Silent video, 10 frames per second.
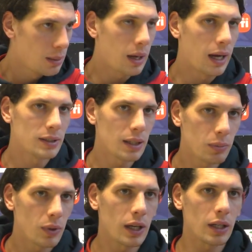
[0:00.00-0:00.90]
Ma
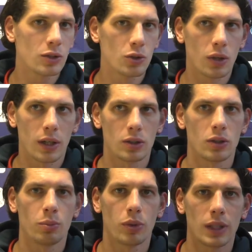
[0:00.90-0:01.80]
sempre una reazione, una
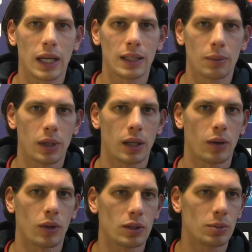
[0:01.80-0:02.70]
reazione importante perché
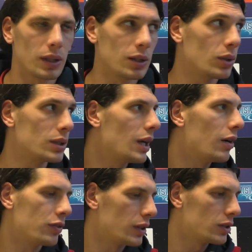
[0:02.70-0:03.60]
quando si prende due
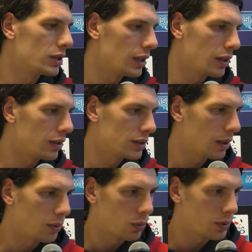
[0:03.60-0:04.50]
schiaffi così, eh,
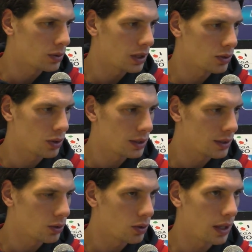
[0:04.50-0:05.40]
diciamo come è successo nel
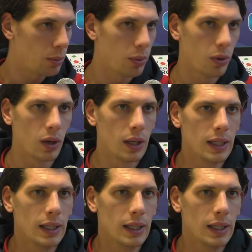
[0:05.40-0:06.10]
secondo tempo